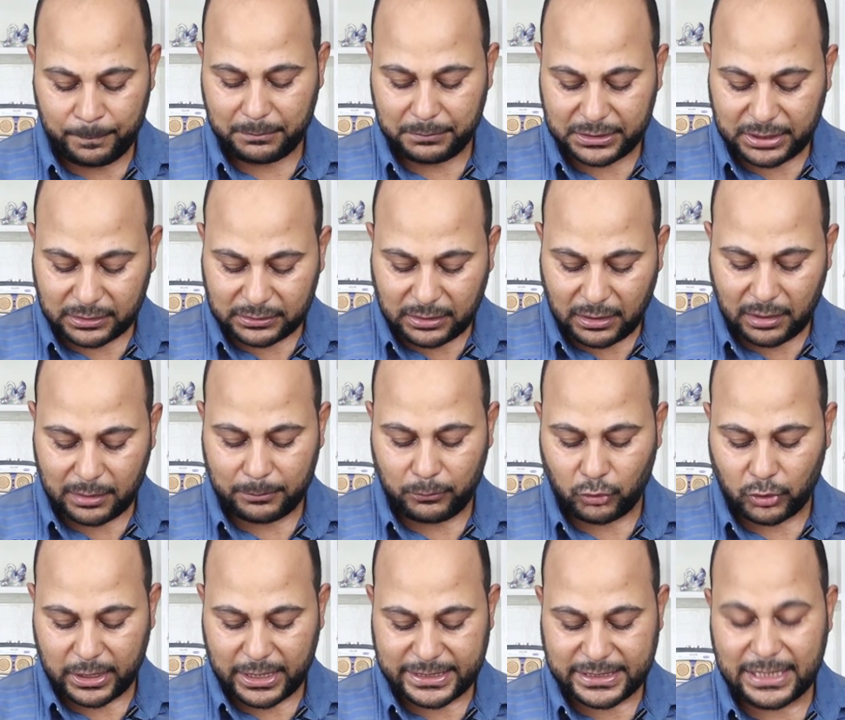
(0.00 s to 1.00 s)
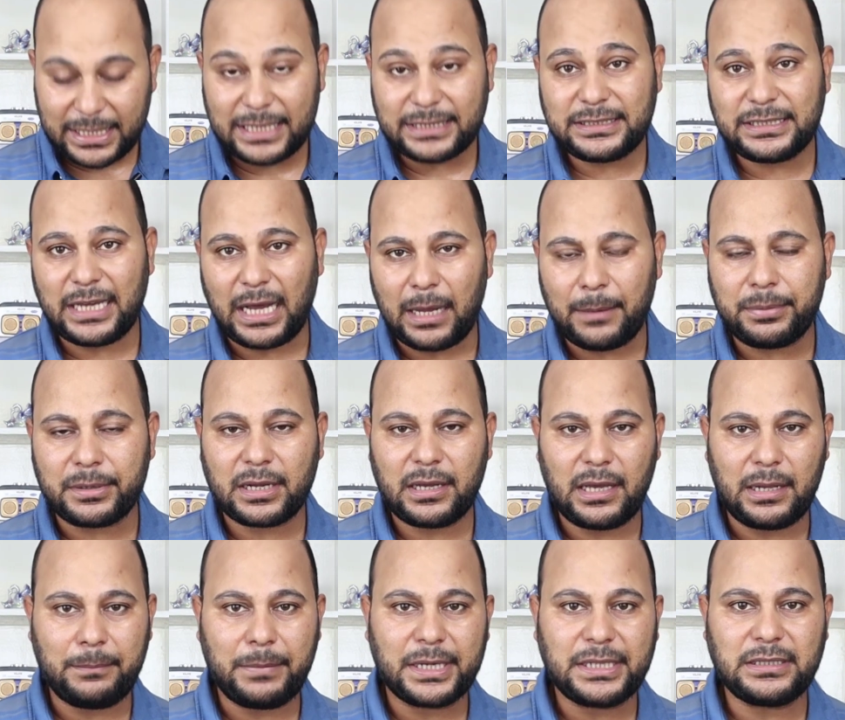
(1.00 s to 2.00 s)
بتختار مراسلتي عبر
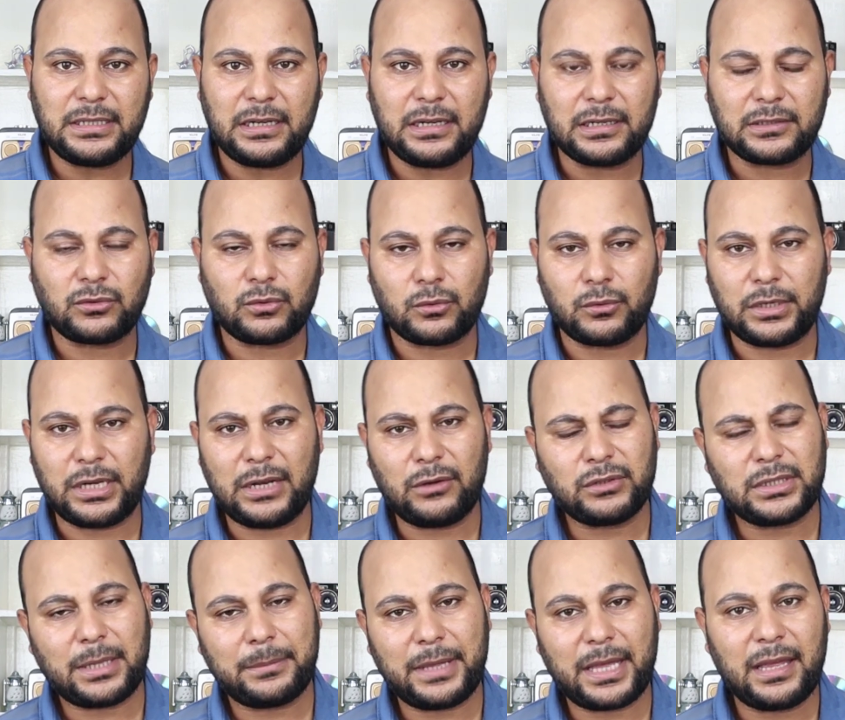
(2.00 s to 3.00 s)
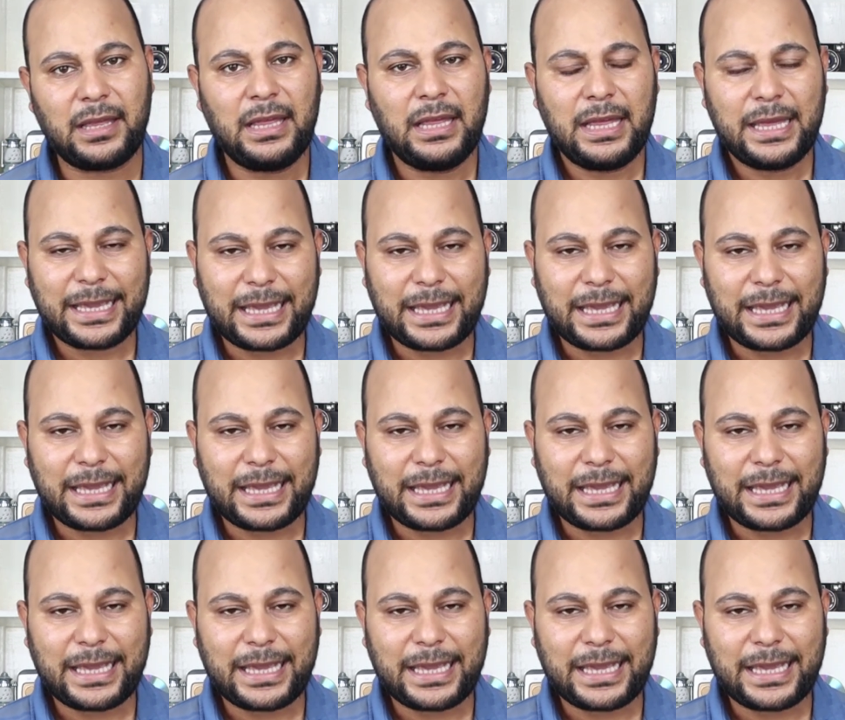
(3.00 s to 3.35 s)
البريد الالكتروني لو انت بقى